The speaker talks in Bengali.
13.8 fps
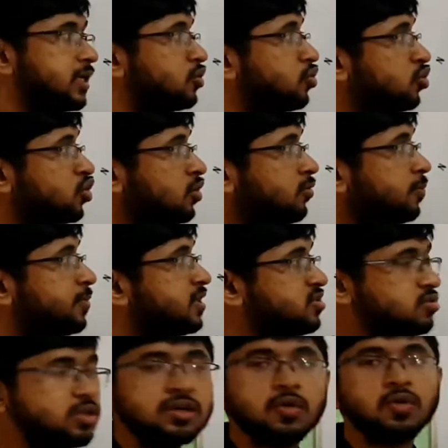ন্যূনতম
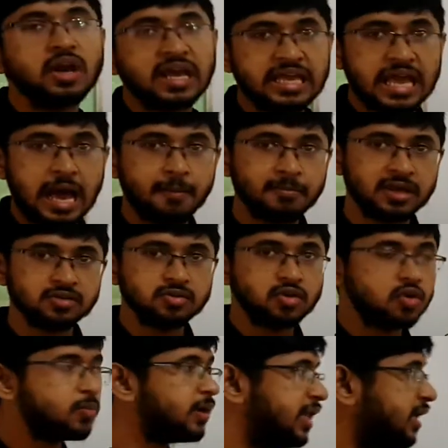বিচ্যুতি কোণটা কি আমরা তো
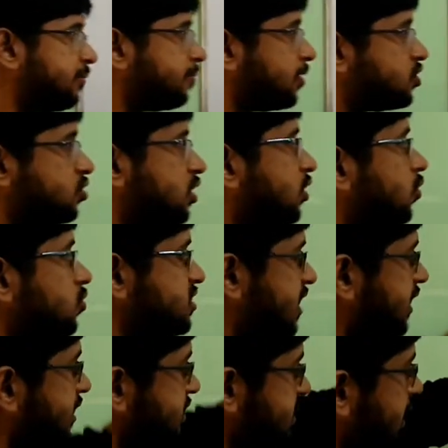নর্মালি বিচ্যুতি কোণ
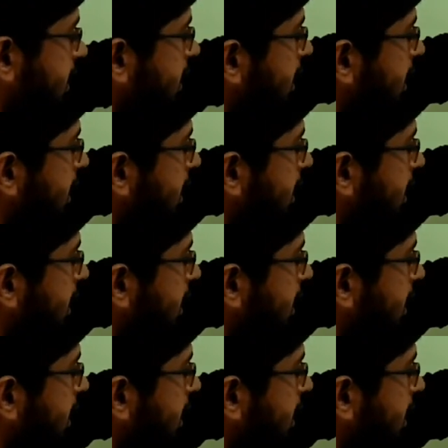জানি যে